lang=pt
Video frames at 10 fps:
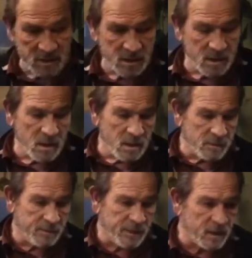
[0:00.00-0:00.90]
A
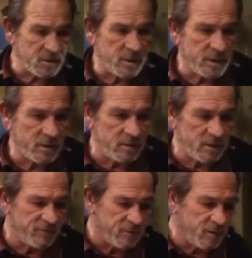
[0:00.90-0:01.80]
sua
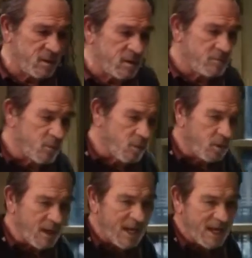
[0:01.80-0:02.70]
somente o prepara
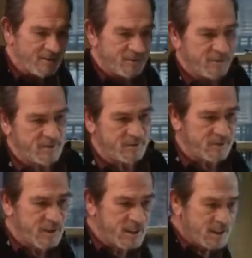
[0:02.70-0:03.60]
para mais
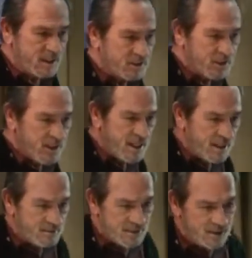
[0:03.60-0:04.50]
vida,
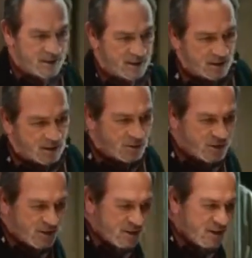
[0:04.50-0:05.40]

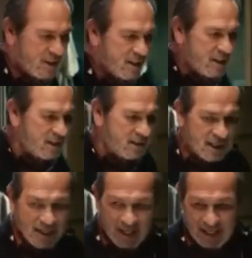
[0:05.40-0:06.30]
sonhos,
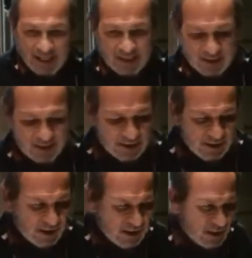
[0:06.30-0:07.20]
ilusões e
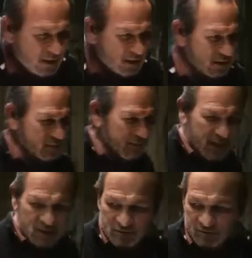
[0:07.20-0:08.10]
mentiras.
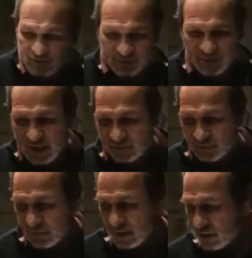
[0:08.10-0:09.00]
Se os
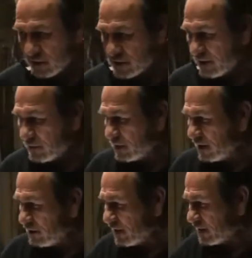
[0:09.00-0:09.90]
homens não sentissem medo
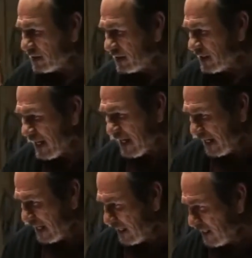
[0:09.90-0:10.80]
da morte, não
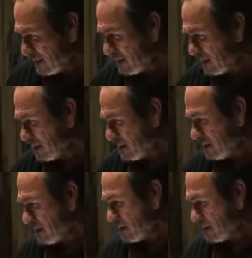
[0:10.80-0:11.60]
durariam um dia.